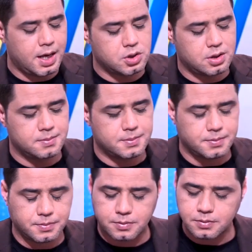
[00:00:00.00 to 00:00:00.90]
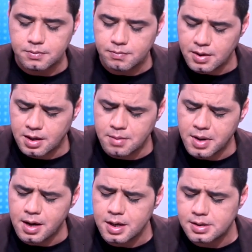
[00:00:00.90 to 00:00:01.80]
الحاجه
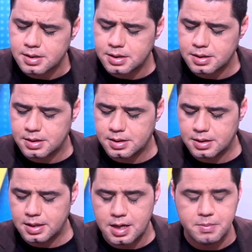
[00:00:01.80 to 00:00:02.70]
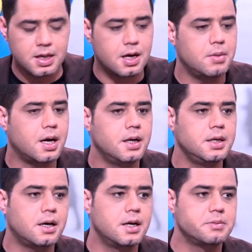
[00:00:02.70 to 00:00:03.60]
كما قالت آه، للأمينة امينه قبل
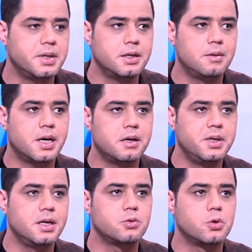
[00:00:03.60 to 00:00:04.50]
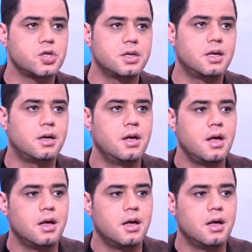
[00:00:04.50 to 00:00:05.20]
قليل قالت بان المغربيات وجدنا